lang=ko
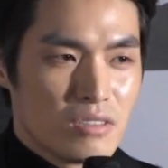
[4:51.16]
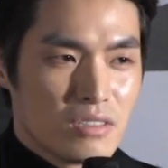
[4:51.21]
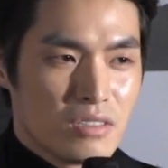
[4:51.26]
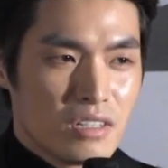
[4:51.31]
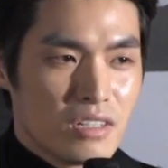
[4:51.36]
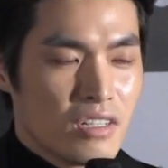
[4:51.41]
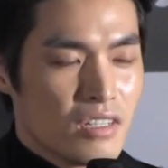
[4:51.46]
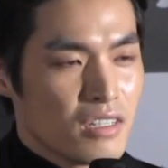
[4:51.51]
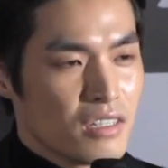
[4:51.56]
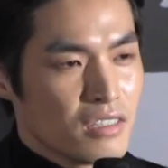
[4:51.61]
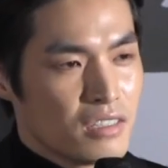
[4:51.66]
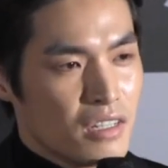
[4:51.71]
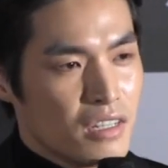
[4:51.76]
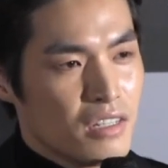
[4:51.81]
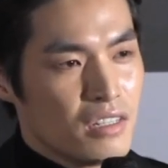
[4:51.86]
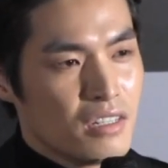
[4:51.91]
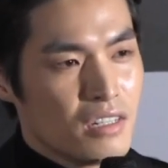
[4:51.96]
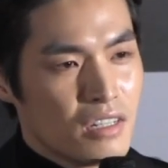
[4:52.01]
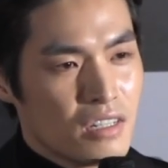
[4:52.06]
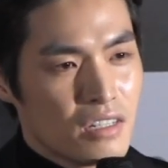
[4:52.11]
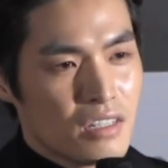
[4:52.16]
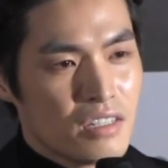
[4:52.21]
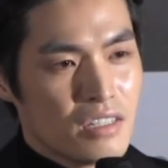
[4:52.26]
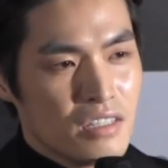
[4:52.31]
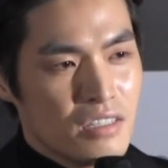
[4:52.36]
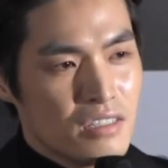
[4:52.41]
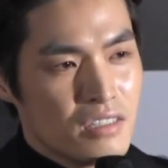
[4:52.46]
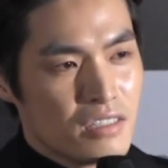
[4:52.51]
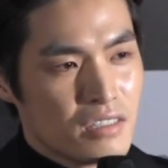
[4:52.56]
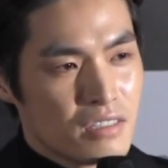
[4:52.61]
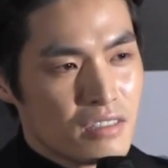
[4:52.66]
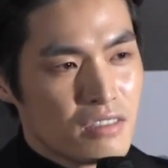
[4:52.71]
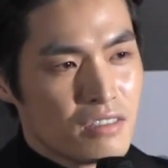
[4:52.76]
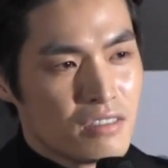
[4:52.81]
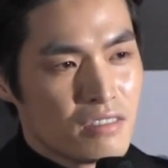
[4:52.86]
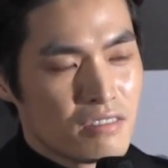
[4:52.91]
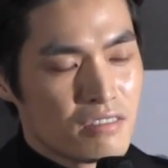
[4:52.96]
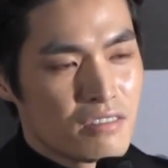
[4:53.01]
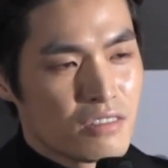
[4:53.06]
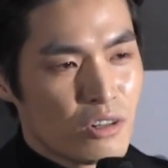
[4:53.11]
제가 예의가 있는
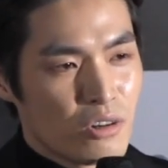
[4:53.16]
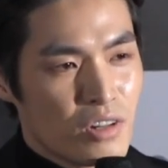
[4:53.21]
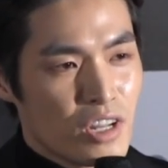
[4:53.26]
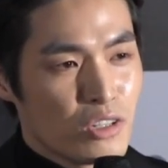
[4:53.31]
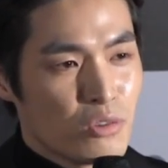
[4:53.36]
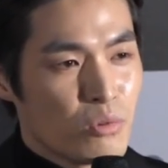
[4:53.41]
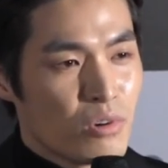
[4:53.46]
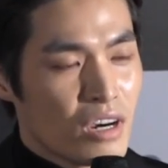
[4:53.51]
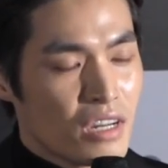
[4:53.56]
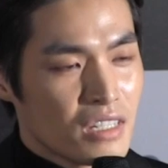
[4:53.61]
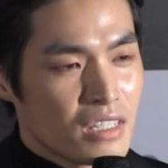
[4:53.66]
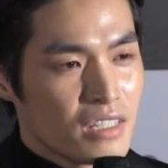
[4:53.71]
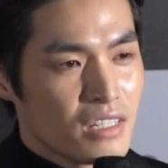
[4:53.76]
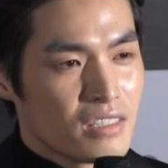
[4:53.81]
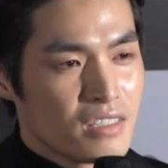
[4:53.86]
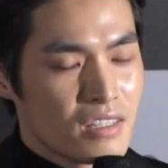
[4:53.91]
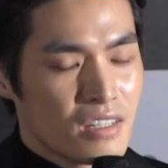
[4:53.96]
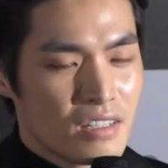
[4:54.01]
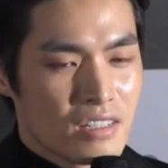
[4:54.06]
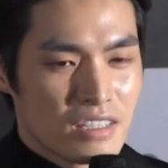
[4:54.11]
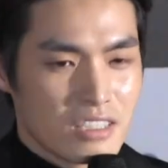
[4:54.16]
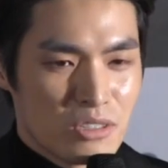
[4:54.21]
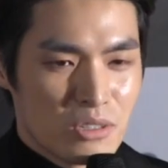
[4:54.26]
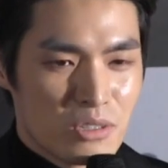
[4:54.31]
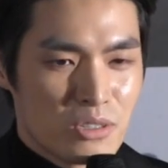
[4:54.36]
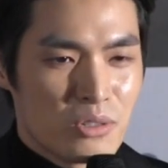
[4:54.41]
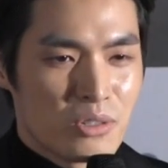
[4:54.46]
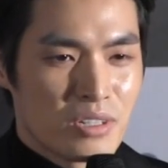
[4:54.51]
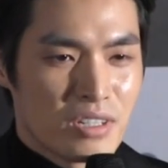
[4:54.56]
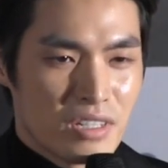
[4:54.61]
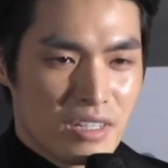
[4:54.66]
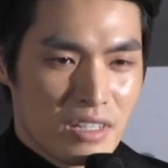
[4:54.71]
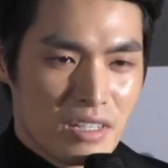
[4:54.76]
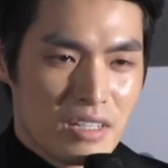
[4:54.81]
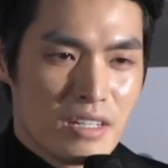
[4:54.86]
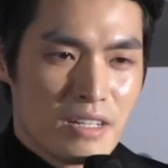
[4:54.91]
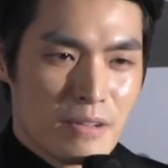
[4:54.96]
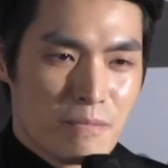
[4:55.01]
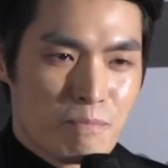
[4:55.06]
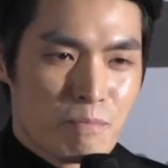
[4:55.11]
그런 행동 아닌가 생각해서 그렇게
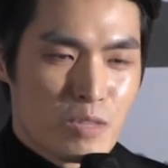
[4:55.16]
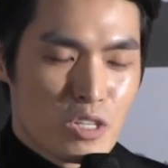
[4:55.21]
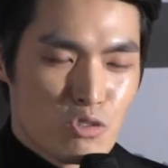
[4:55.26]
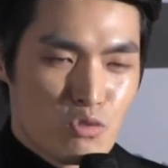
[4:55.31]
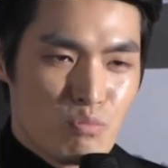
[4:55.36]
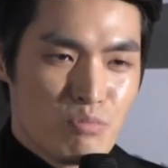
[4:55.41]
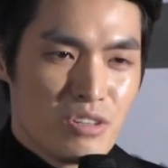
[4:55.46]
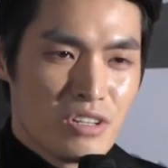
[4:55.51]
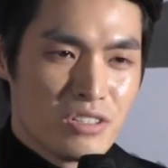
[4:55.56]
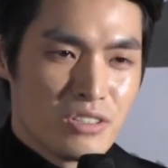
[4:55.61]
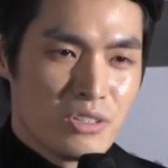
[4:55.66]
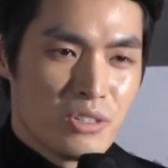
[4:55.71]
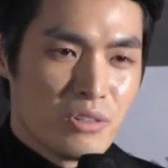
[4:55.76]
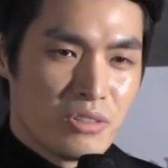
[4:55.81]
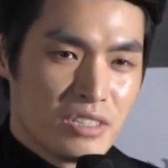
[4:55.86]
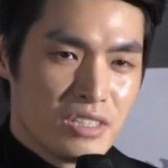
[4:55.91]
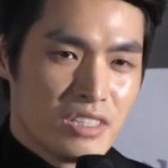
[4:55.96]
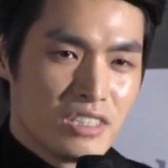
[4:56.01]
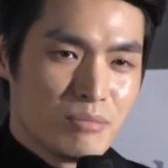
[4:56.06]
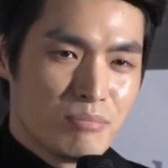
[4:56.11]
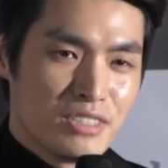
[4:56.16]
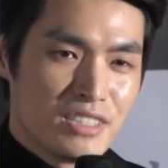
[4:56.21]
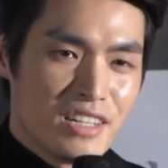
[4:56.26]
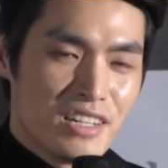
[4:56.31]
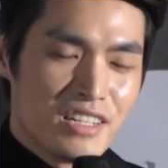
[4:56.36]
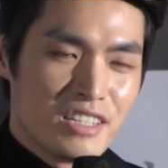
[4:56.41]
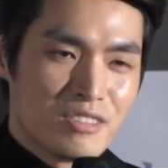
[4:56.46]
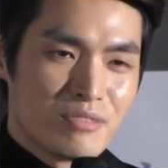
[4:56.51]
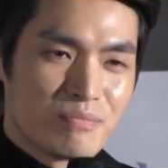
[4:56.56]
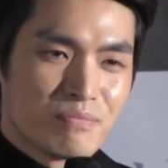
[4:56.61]
준비해서 연기했습니다.